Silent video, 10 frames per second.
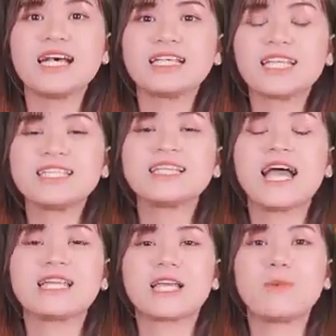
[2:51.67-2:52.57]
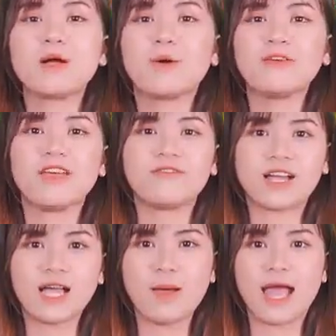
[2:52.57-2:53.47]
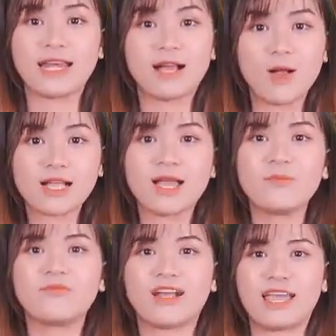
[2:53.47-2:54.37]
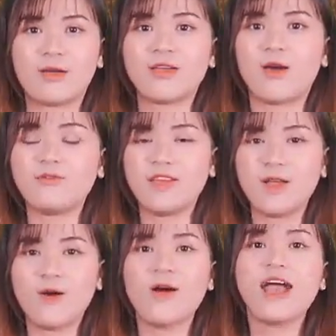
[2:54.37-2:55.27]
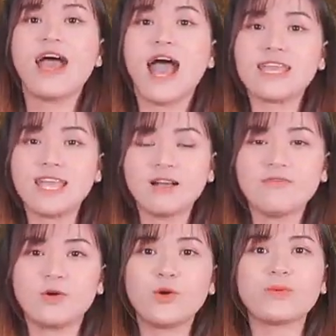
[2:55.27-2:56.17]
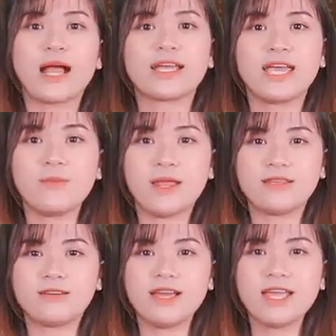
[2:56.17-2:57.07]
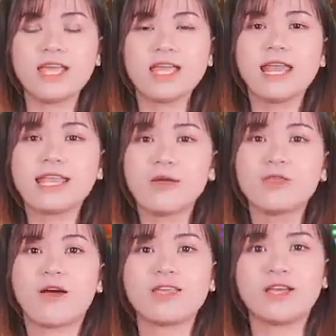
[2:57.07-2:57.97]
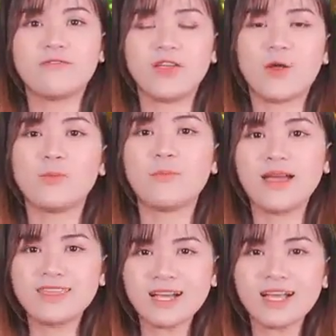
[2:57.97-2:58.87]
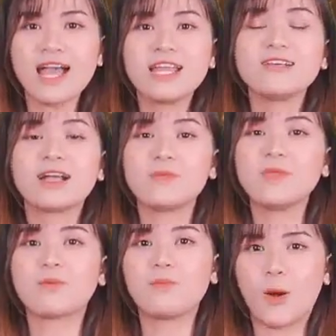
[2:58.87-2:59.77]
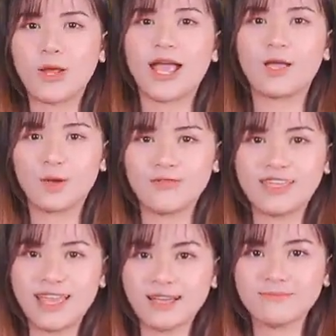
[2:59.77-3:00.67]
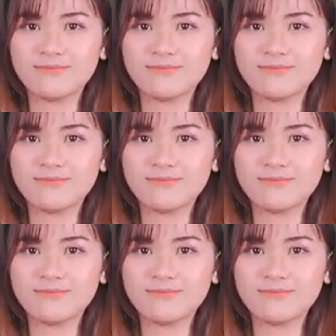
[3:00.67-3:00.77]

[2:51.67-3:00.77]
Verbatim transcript: Xin chân thành cảm ơn quý vị và các bạn đã quan tâm và theo dõi video. Hãy nhấn vào nút đăng ký bên dưới để theo dõi những video mới nhất được cập nhật mỗi ngày quý vị nhé.